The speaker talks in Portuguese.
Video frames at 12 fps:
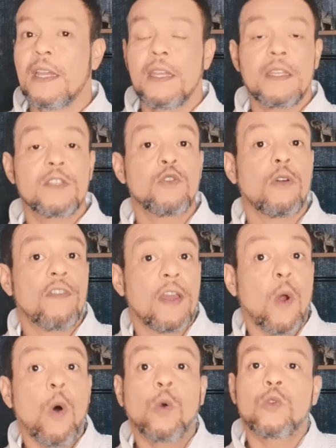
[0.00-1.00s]
E se houver
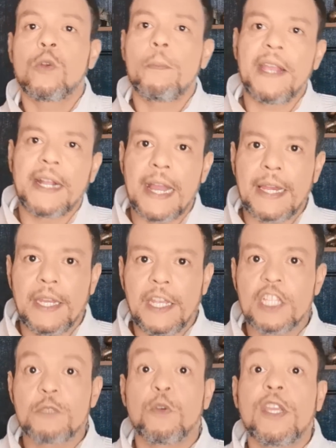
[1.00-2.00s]
outro
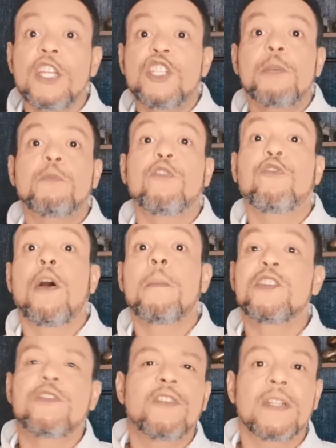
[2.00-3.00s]
mecanismo, que tipo de
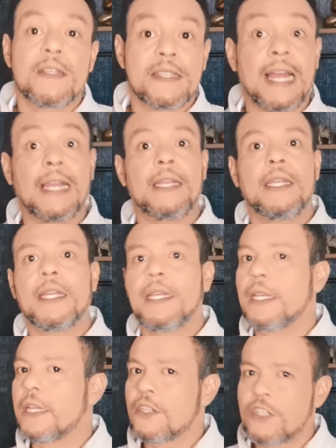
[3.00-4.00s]
formas de vidas
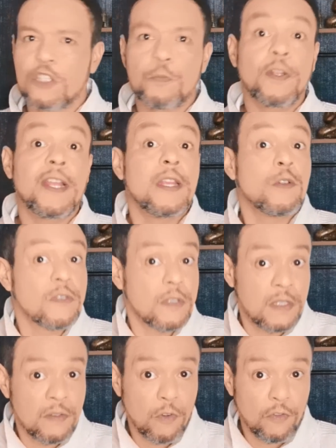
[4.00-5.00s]
alienígenas poderiam se
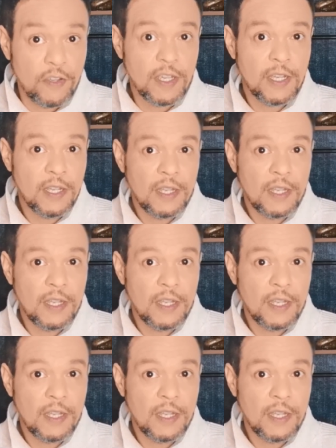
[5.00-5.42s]
desenvolver?